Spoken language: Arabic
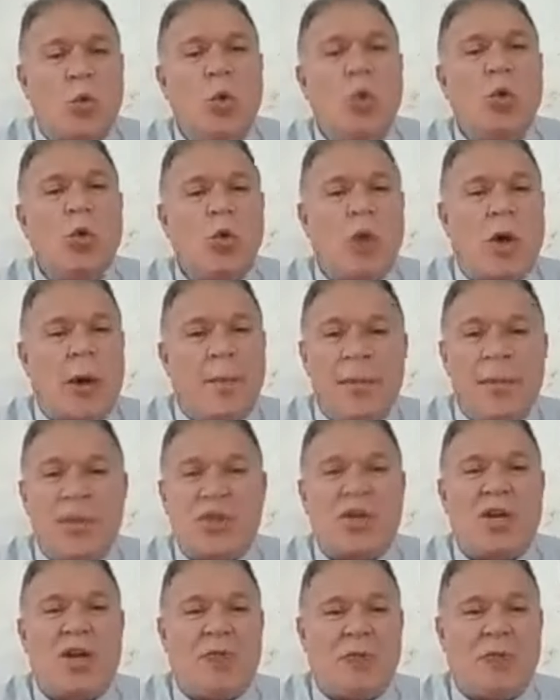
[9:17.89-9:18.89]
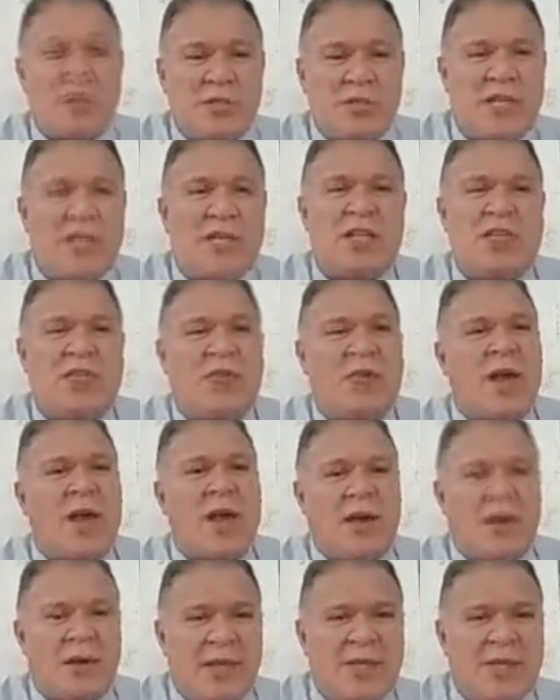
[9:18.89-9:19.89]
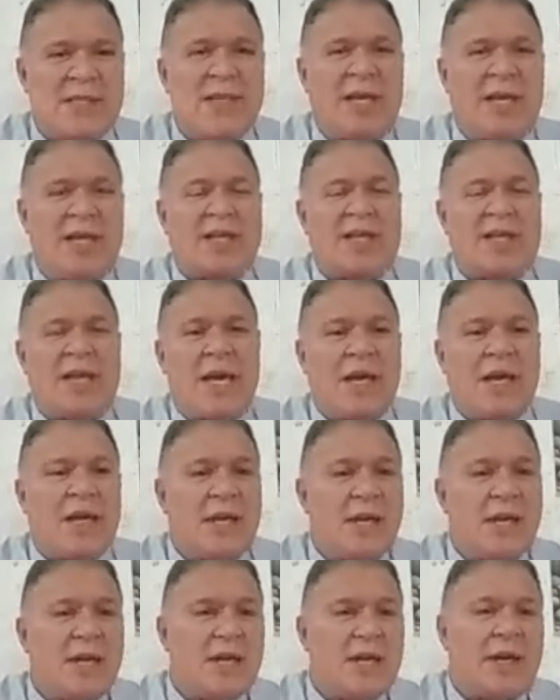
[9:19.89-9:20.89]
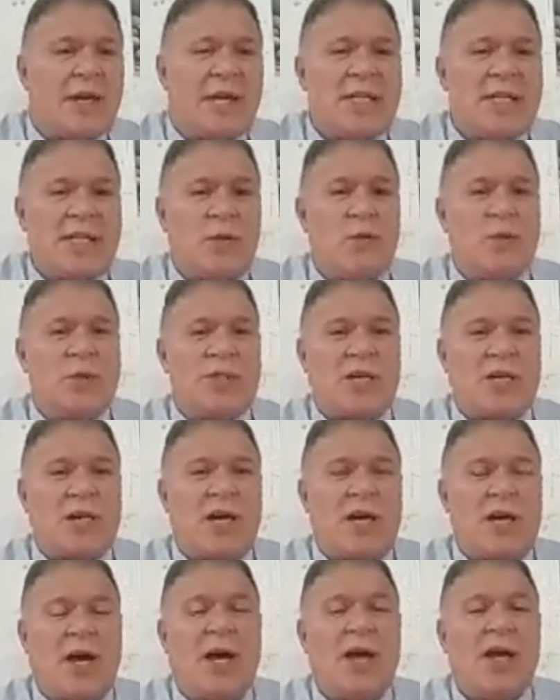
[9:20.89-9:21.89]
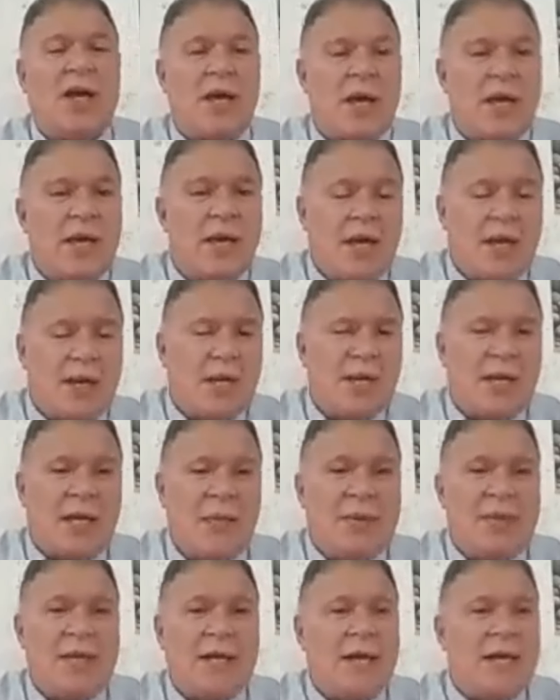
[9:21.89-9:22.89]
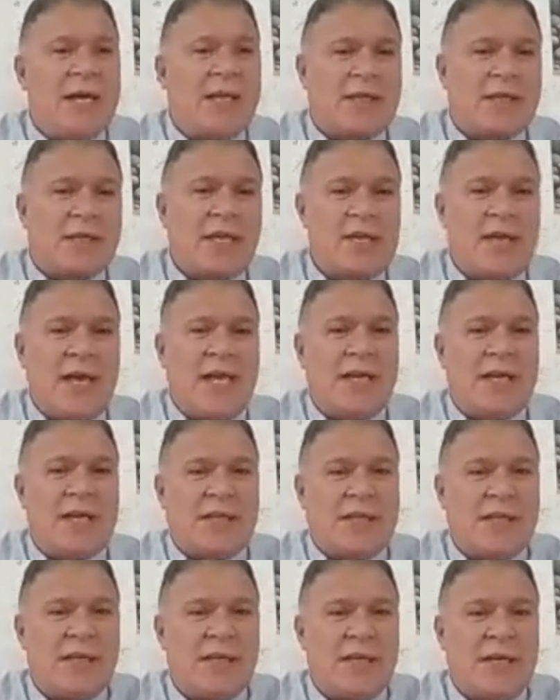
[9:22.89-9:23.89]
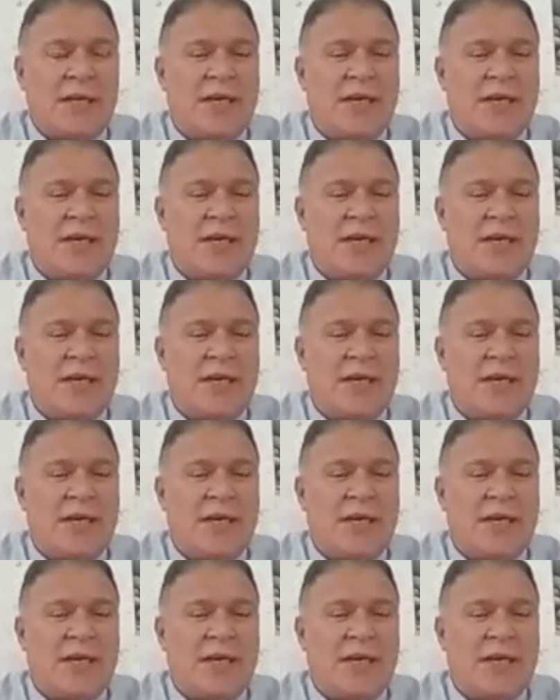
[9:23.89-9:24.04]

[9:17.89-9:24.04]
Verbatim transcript: كلها بإشراف وزير الدفاع رئيس الأركان آه، رئيس الوزراء الكابينيت كذلك